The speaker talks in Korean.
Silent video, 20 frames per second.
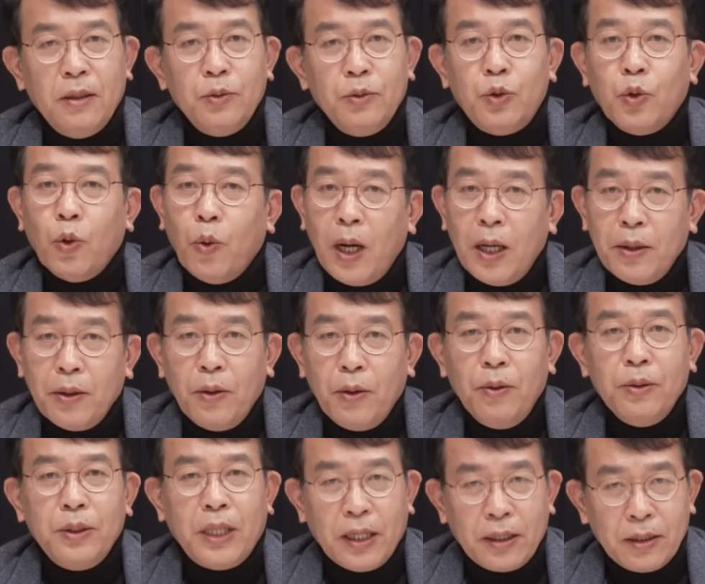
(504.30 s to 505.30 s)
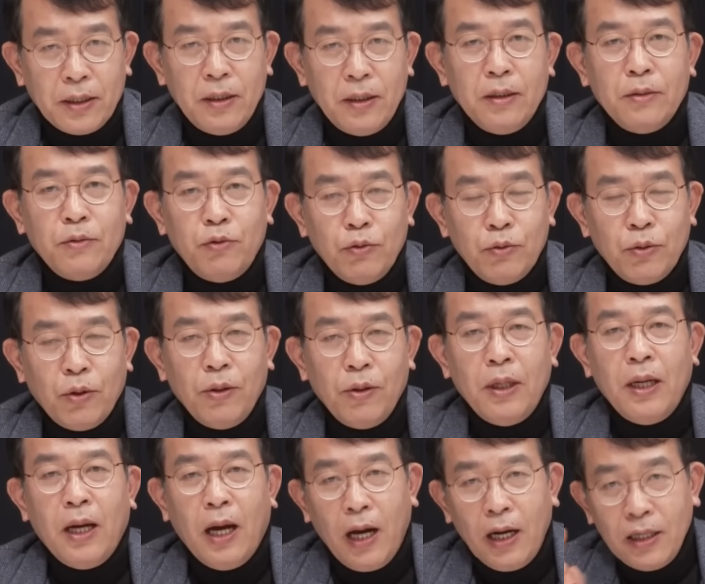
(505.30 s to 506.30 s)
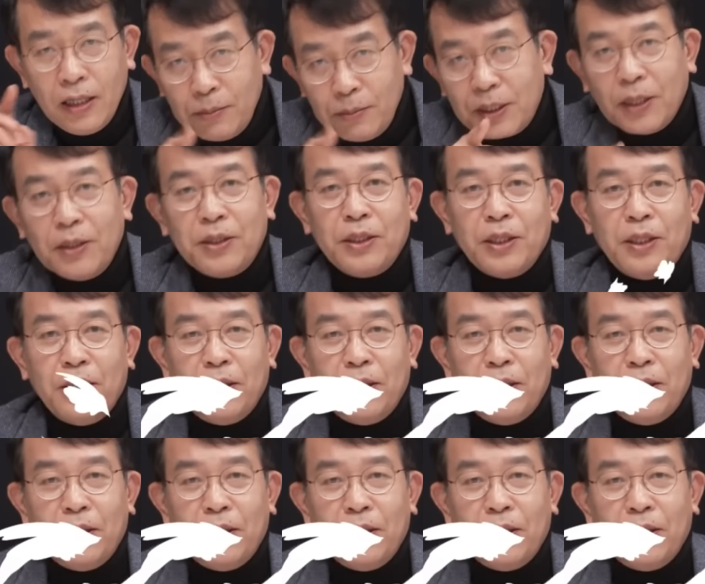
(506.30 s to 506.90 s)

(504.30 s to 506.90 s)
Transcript: 좋아요, 댓글, 구독, 알림 설정.